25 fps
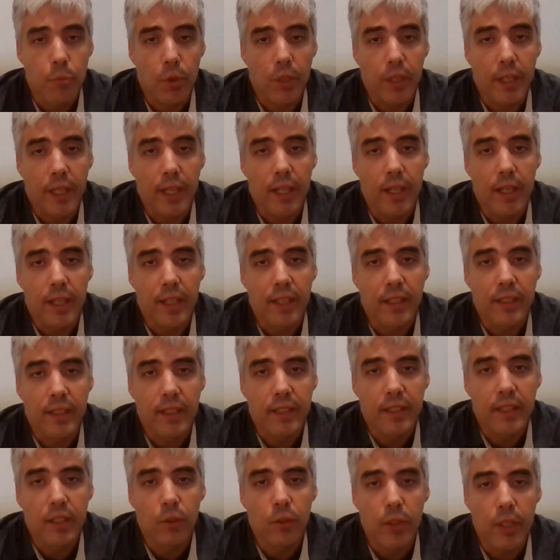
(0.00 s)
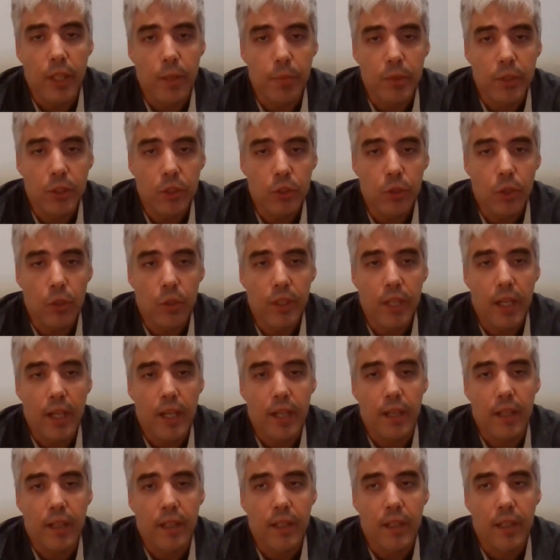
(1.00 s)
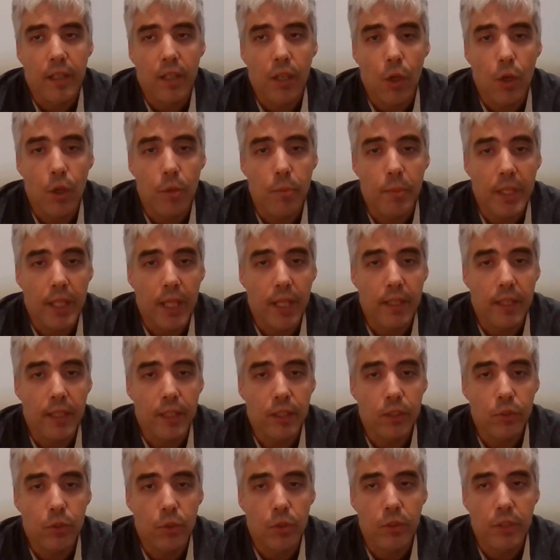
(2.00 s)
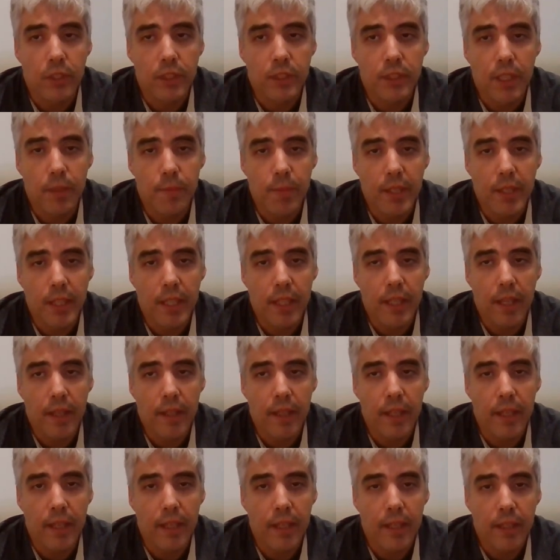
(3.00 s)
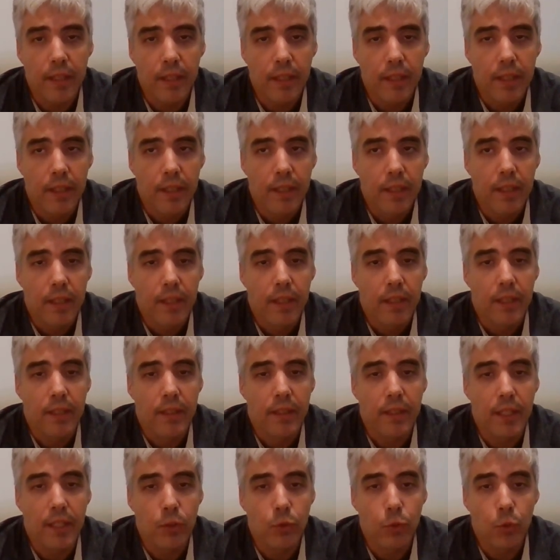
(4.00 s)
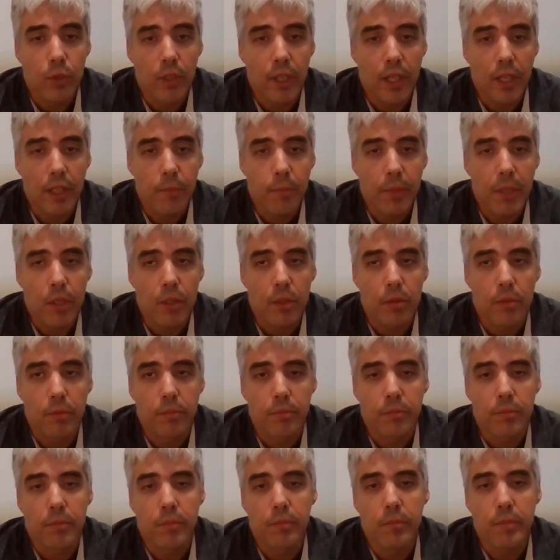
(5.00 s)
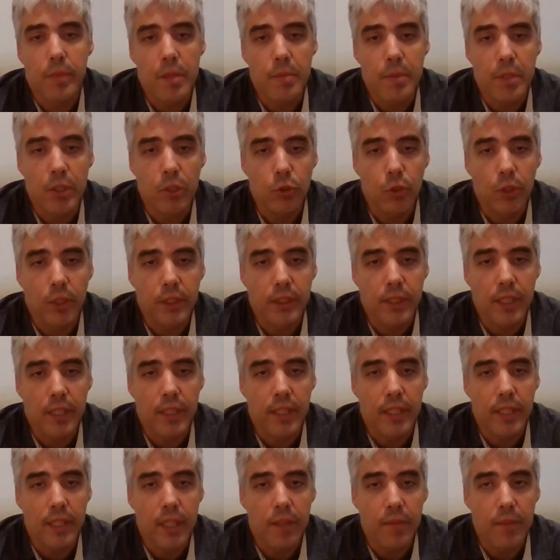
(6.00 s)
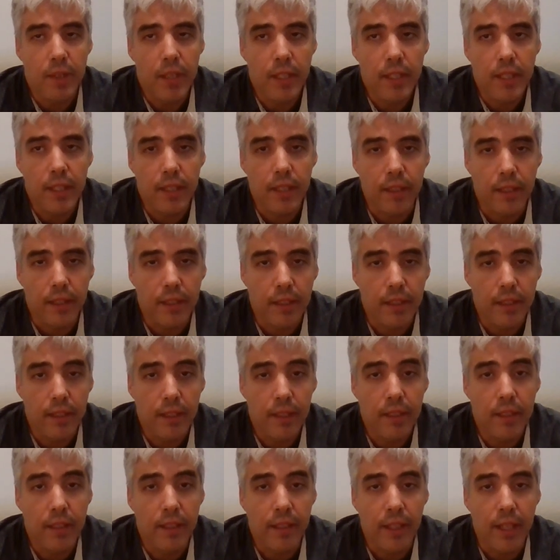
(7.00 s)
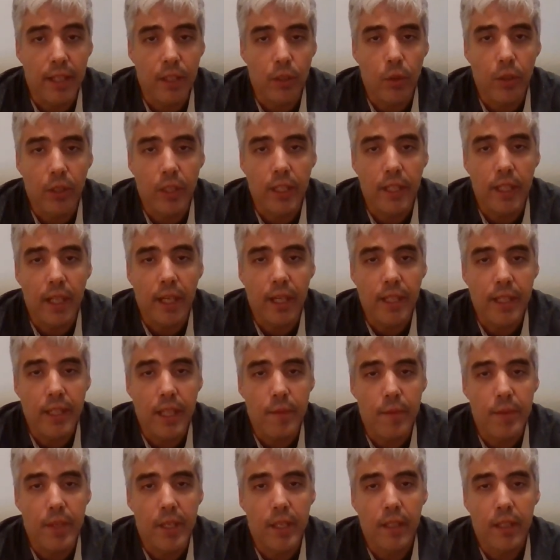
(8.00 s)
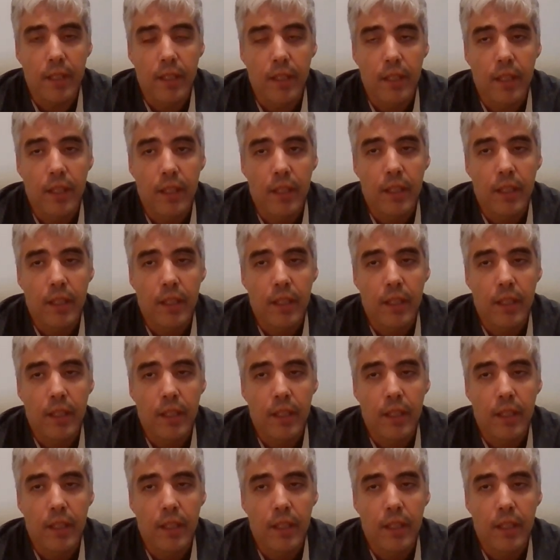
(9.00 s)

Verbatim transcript: porque le yendo de pistón a comediantes con esa manera de, de chugar, pero me pienso que se entiende bien y, que no quita que también